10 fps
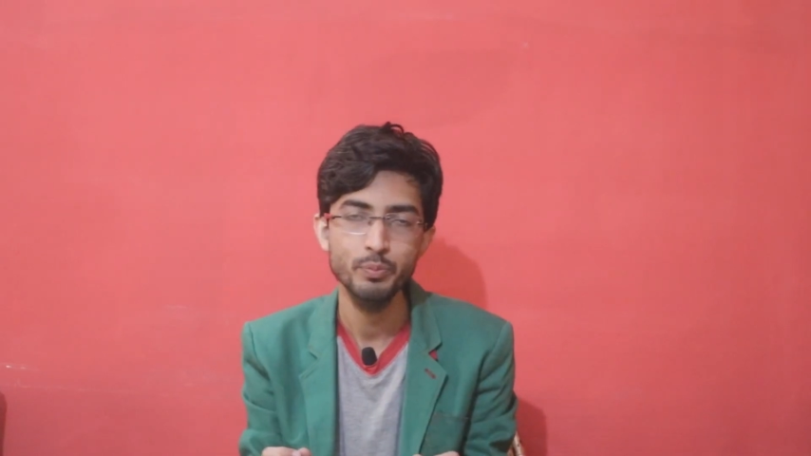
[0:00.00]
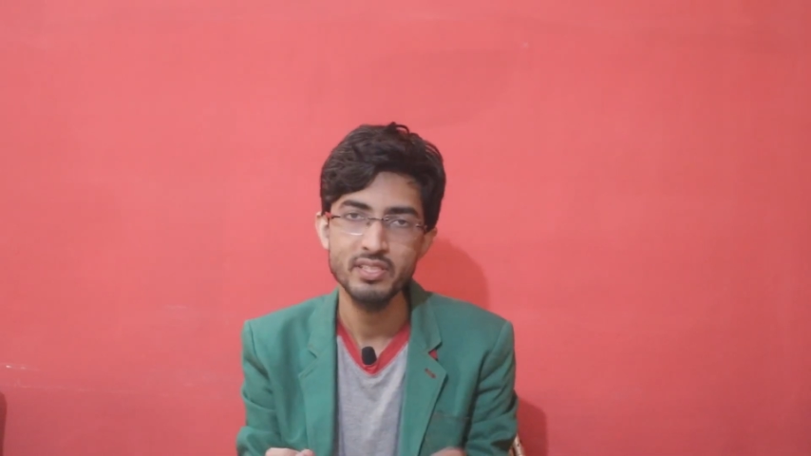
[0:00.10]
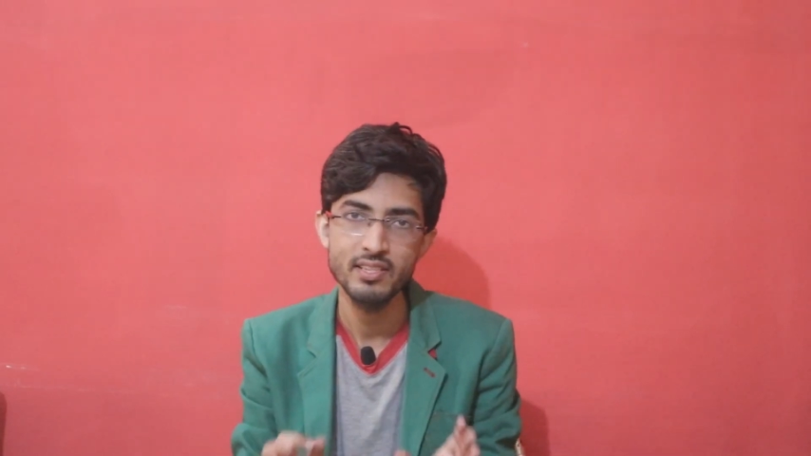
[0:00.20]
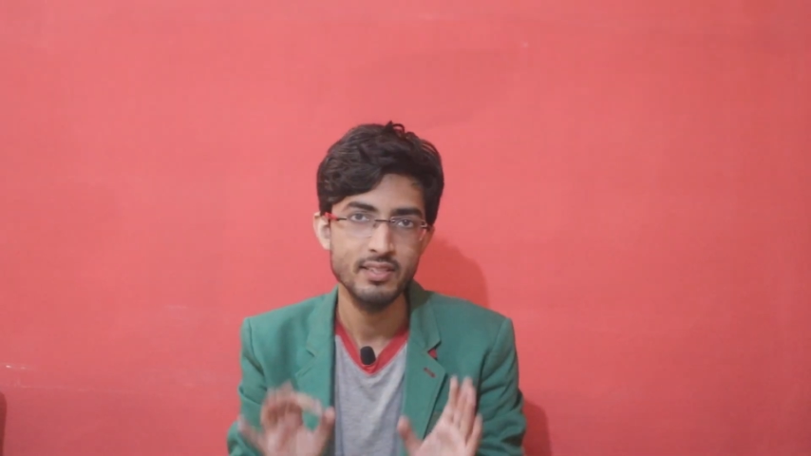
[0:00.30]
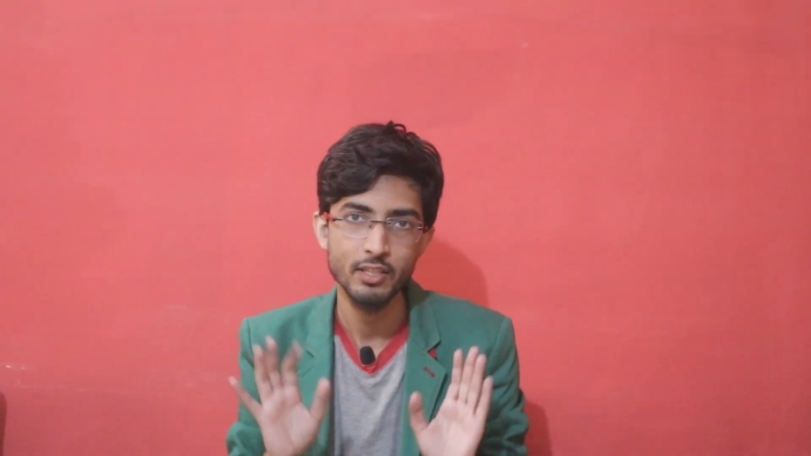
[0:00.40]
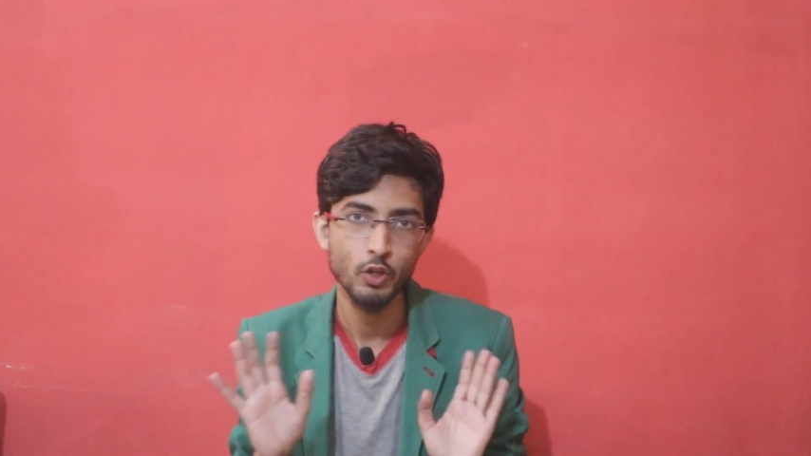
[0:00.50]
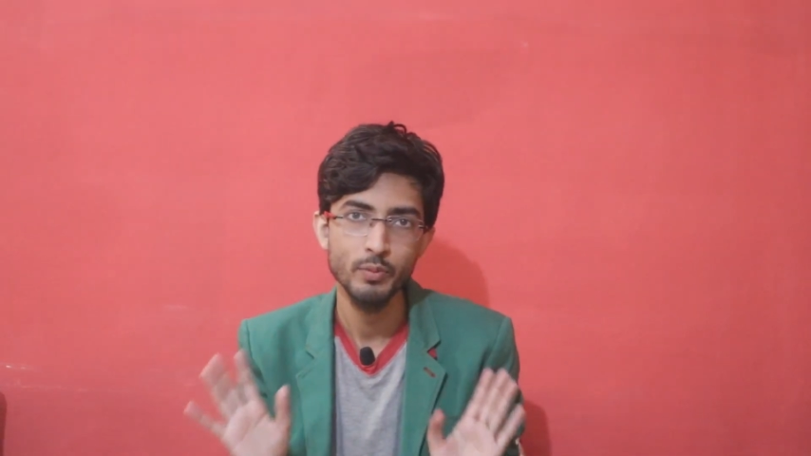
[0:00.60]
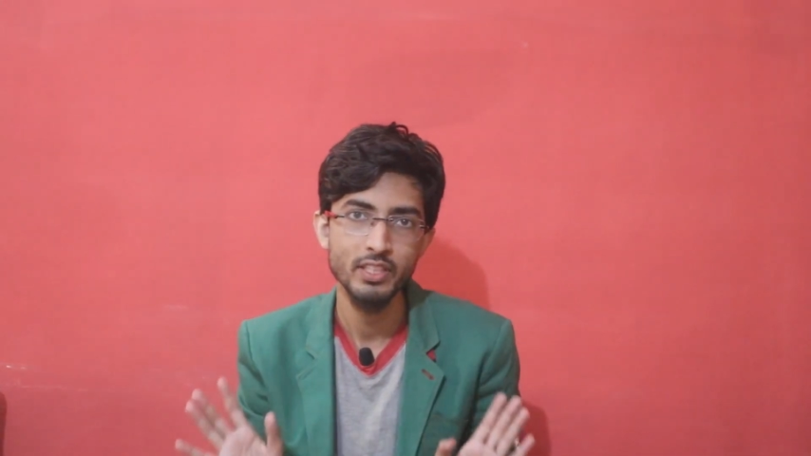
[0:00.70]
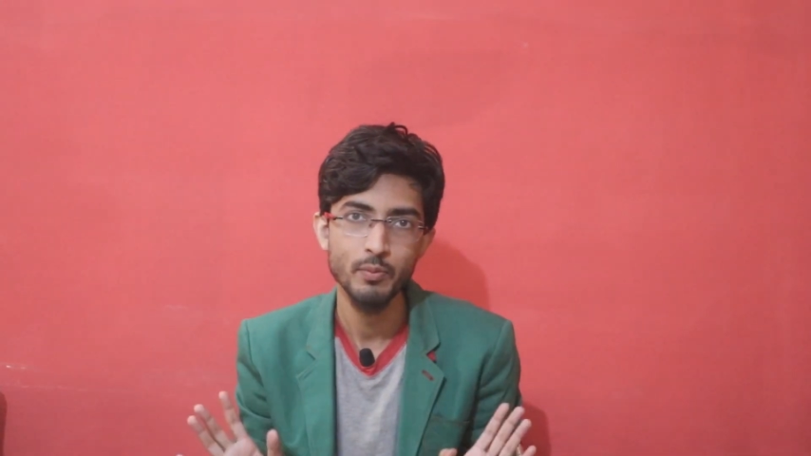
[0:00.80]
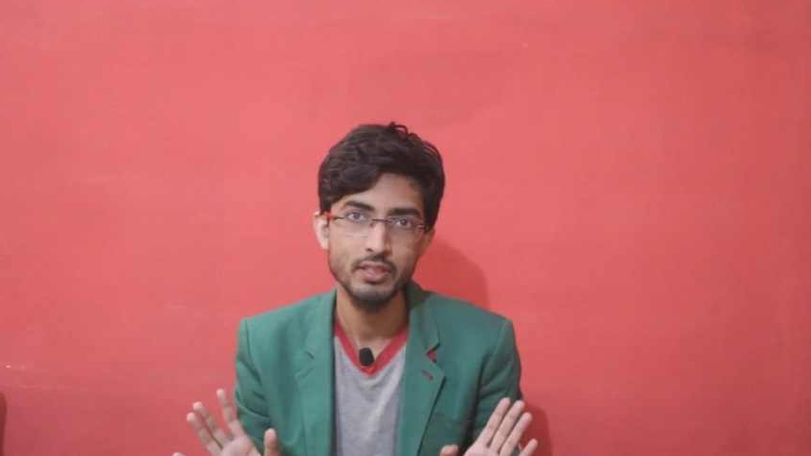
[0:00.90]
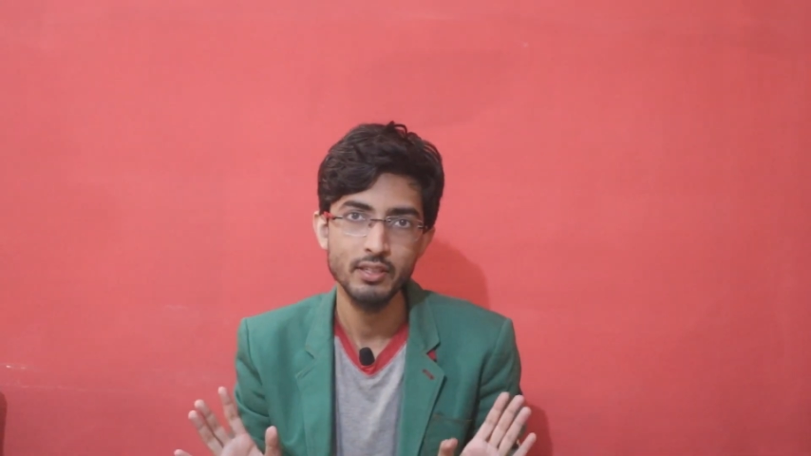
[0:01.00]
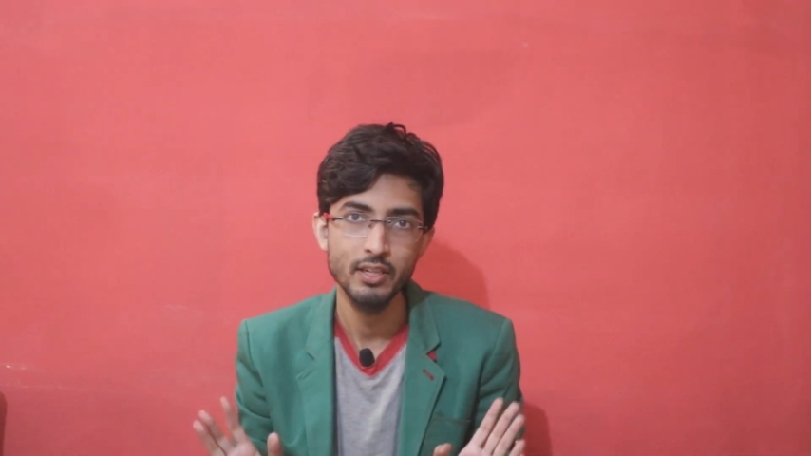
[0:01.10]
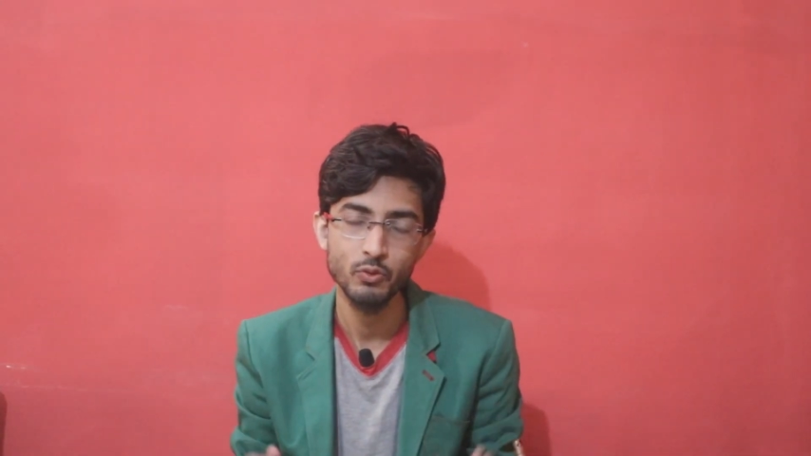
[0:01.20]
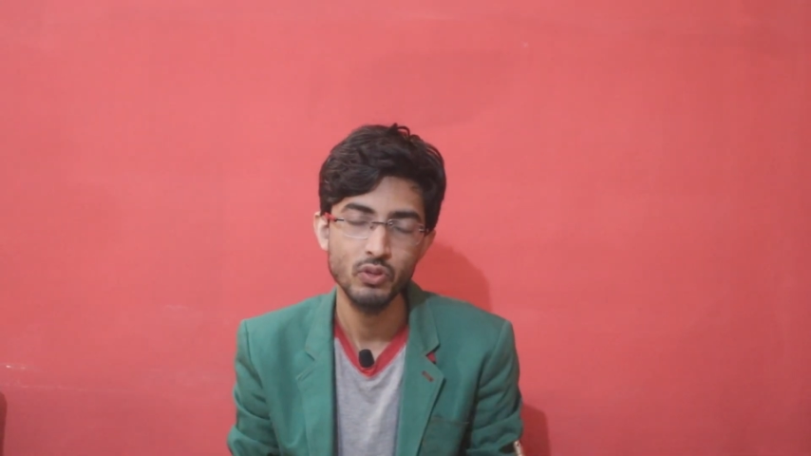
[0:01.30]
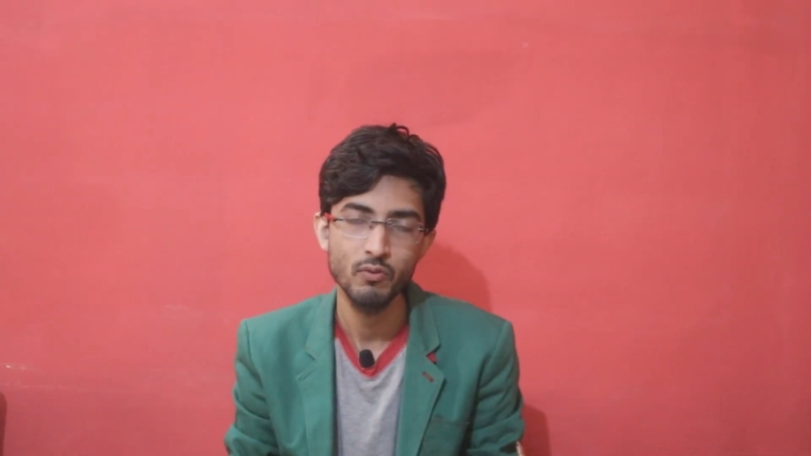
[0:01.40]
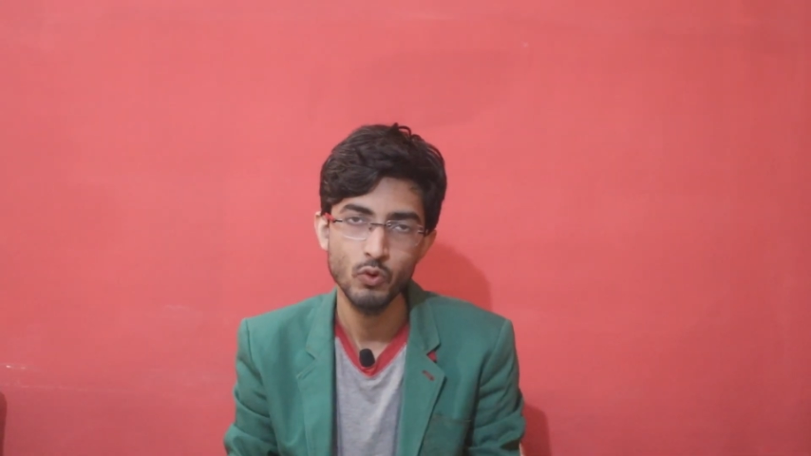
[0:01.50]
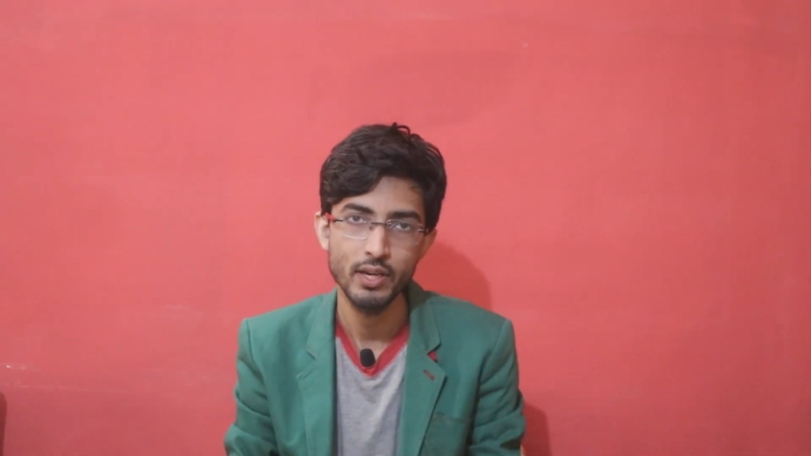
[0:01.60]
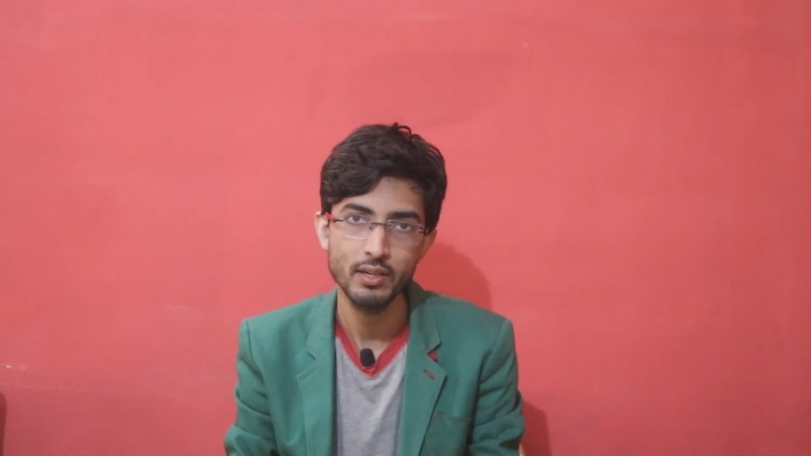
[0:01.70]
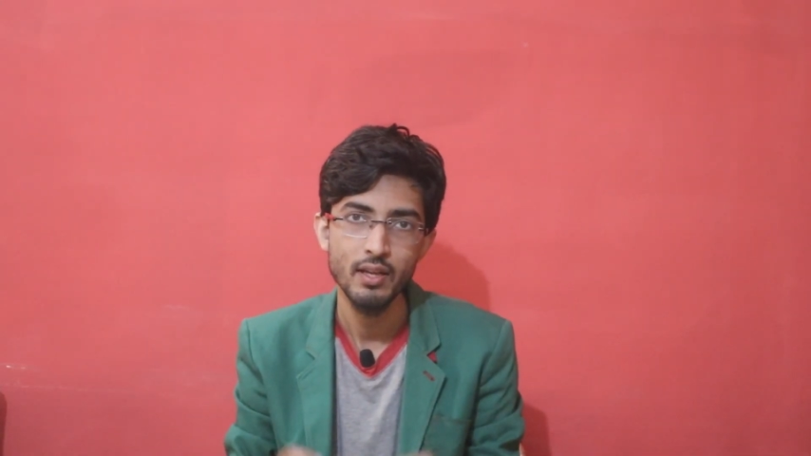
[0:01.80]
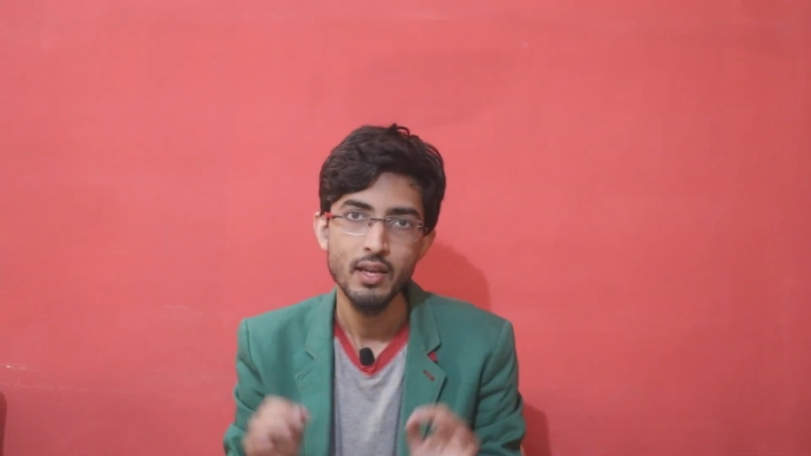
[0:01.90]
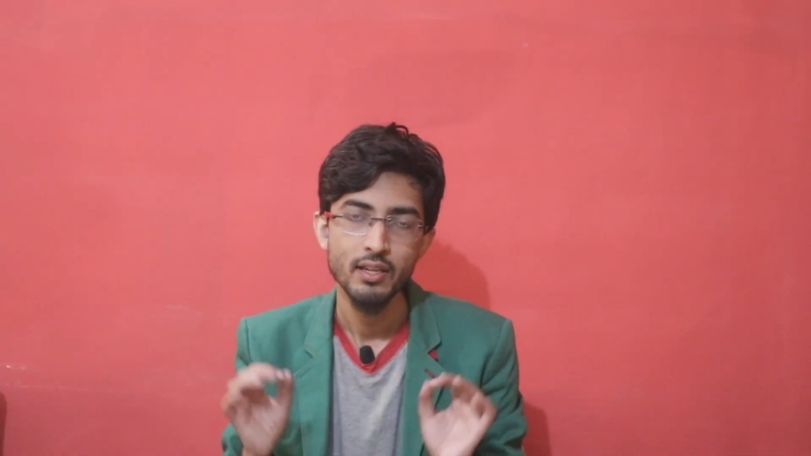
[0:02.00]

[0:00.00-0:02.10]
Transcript: सुपर से ज़्यादा उम्मीदें मत रखना क्योंकि वो एक